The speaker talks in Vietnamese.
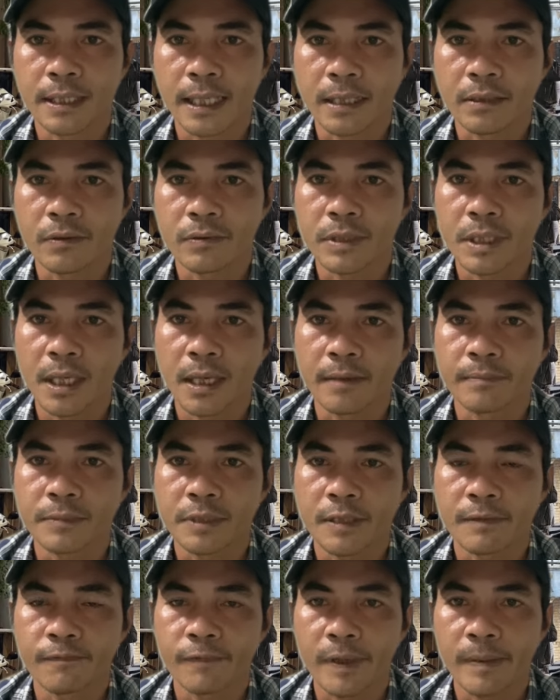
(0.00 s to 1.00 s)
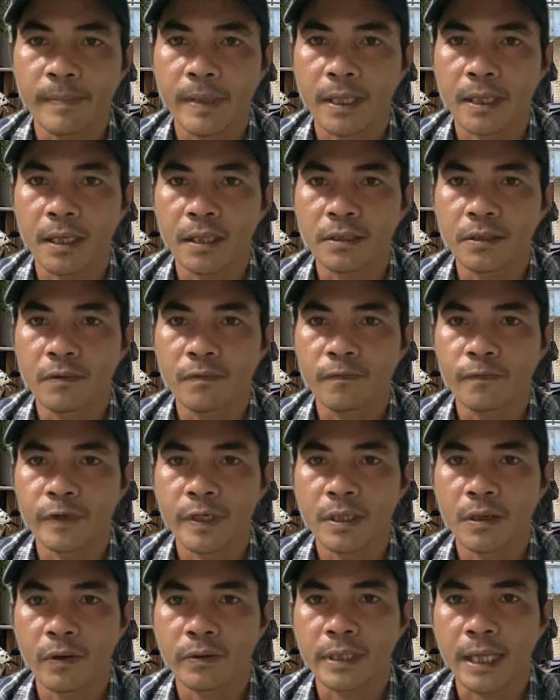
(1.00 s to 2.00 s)
và tôi giờ em xin phép là kết thúc
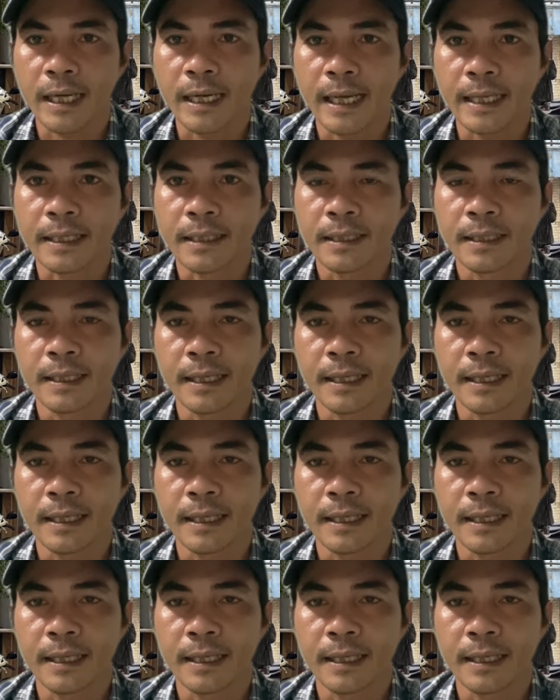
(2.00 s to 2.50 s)
video tại đây